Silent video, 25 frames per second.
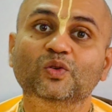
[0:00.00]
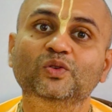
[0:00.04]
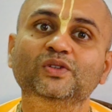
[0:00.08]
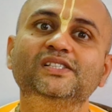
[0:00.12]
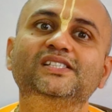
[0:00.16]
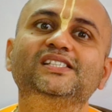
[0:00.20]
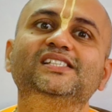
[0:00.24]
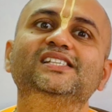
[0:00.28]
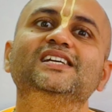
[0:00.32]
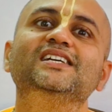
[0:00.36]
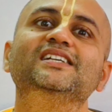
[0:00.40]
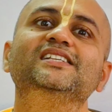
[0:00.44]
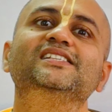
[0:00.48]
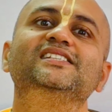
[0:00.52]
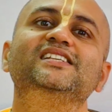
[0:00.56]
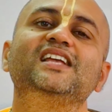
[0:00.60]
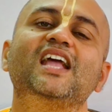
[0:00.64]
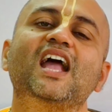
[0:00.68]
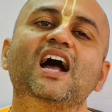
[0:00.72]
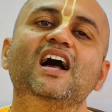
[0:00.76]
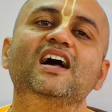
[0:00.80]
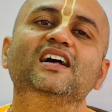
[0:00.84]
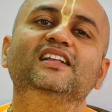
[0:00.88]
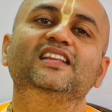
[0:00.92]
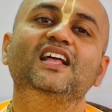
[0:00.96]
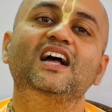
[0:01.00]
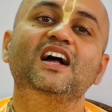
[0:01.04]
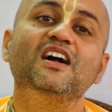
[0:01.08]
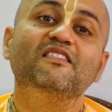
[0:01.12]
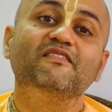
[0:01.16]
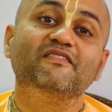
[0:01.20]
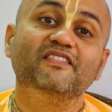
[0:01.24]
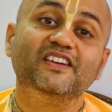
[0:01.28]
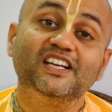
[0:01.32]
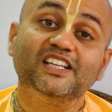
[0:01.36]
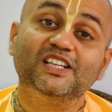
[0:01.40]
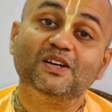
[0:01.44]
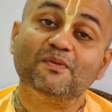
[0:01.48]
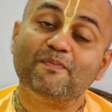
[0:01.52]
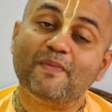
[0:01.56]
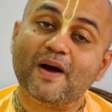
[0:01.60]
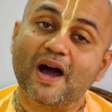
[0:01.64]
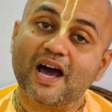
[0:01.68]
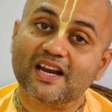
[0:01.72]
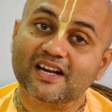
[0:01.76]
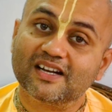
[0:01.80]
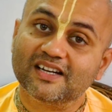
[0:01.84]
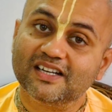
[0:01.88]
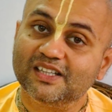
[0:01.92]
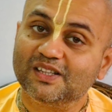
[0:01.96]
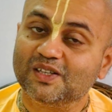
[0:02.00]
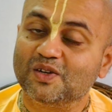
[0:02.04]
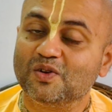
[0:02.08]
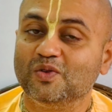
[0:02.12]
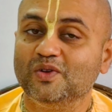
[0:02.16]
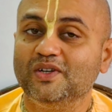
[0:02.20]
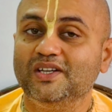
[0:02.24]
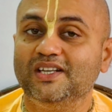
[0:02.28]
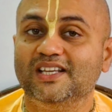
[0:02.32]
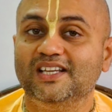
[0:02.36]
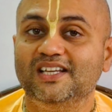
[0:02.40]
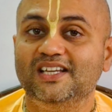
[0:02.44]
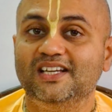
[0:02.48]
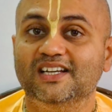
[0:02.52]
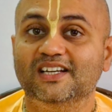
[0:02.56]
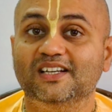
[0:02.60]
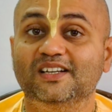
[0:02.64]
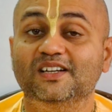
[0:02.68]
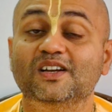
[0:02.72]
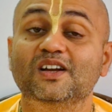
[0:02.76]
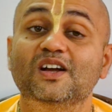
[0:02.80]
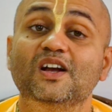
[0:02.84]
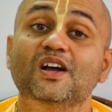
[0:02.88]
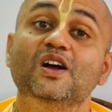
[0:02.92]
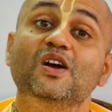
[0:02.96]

उनसे ज़्यादा वेद पारंगत कोई नहीं है